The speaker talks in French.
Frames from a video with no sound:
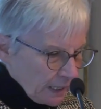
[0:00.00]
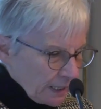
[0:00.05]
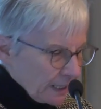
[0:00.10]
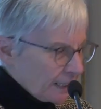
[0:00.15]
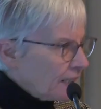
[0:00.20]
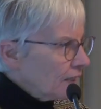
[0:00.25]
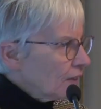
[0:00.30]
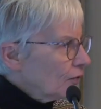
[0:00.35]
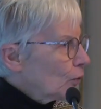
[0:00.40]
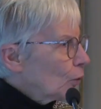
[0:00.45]

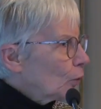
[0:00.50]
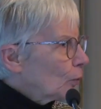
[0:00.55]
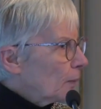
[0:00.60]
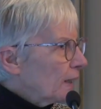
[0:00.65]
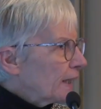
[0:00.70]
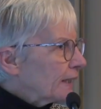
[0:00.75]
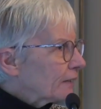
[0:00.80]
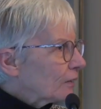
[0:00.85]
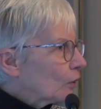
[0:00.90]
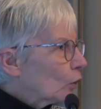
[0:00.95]
qui vont
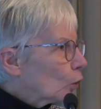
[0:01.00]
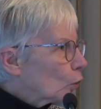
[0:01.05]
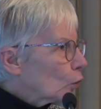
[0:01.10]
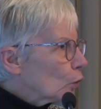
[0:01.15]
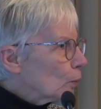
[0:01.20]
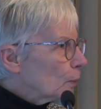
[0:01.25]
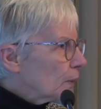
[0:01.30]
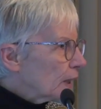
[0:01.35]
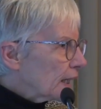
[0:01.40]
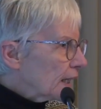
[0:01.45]
mettre en
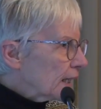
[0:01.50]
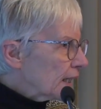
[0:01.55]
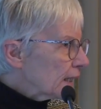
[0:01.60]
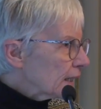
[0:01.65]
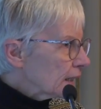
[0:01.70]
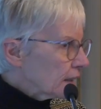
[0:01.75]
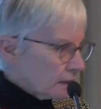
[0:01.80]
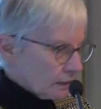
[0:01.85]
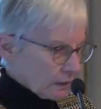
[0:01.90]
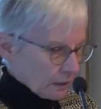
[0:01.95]

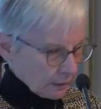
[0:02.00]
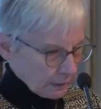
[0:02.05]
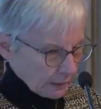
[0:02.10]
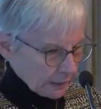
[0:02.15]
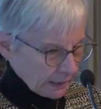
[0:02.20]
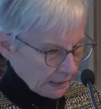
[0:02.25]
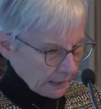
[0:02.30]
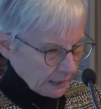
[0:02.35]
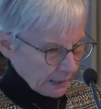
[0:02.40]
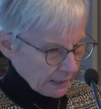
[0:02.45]
lumière euh,
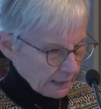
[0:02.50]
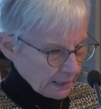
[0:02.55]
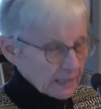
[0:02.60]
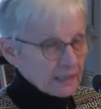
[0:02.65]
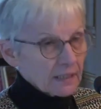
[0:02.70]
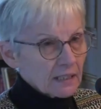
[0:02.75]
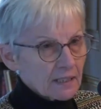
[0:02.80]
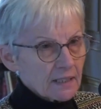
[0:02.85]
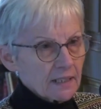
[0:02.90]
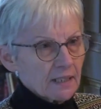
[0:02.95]
des
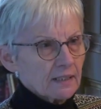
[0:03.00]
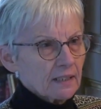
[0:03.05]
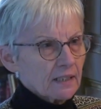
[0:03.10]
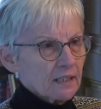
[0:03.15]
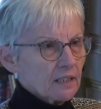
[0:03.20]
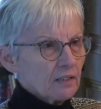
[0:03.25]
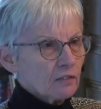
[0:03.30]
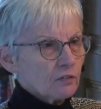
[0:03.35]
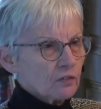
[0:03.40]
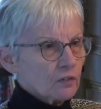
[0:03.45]

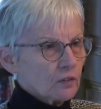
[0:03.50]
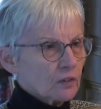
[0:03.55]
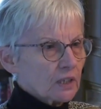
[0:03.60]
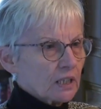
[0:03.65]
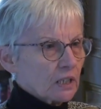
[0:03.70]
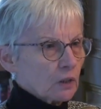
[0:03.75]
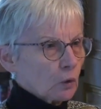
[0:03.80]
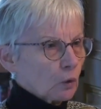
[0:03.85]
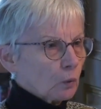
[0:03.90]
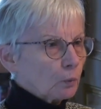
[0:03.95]
initiatives
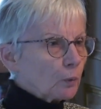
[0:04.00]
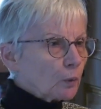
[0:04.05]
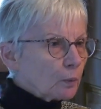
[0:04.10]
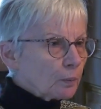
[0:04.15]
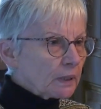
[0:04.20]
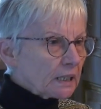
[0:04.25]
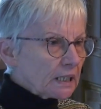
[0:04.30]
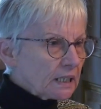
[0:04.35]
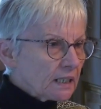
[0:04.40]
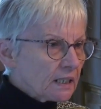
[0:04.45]
qui ont
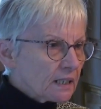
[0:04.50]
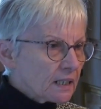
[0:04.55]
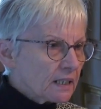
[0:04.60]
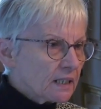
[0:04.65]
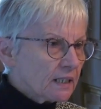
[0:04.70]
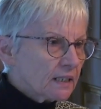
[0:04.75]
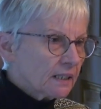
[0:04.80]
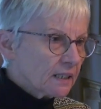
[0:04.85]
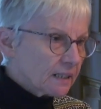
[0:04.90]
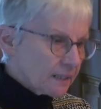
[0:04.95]

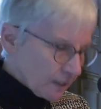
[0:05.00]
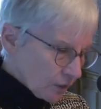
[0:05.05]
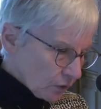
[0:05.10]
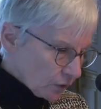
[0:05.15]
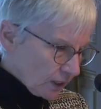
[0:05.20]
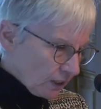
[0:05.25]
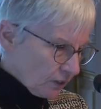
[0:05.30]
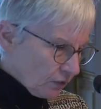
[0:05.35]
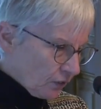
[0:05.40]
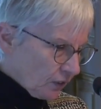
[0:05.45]
mobilisé des
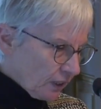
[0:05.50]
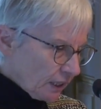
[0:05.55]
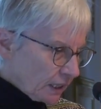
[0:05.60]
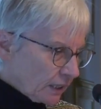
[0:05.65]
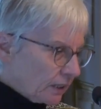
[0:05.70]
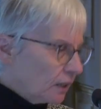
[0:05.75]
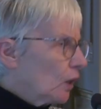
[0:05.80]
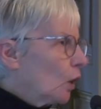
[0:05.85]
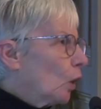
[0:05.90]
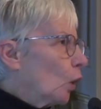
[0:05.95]

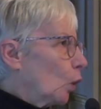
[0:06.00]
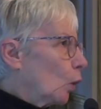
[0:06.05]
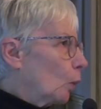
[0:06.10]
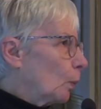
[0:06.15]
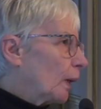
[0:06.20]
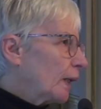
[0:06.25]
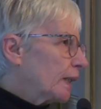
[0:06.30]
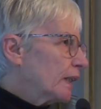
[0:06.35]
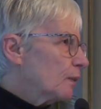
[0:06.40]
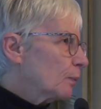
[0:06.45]
scientifiques
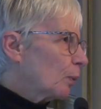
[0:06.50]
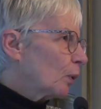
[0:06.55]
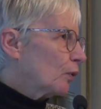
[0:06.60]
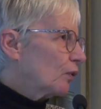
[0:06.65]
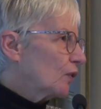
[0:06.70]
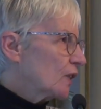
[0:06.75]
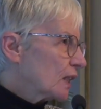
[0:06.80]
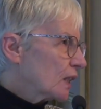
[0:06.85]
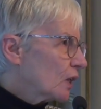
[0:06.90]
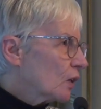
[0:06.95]
auprès des
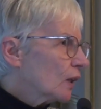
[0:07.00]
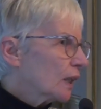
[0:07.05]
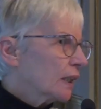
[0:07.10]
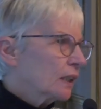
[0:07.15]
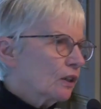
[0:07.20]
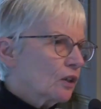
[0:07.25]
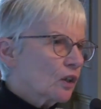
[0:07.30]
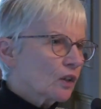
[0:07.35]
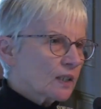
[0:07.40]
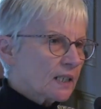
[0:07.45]
professeurs et
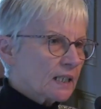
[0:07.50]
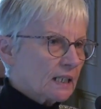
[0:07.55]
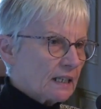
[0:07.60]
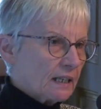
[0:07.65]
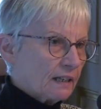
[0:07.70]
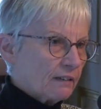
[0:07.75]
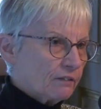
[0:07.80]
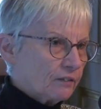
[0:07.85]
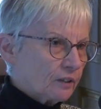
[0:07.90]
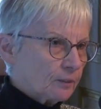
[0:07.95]
de leurs
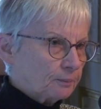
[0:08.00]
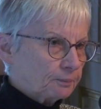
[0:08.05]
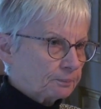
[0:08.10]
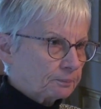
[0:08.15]
élèves.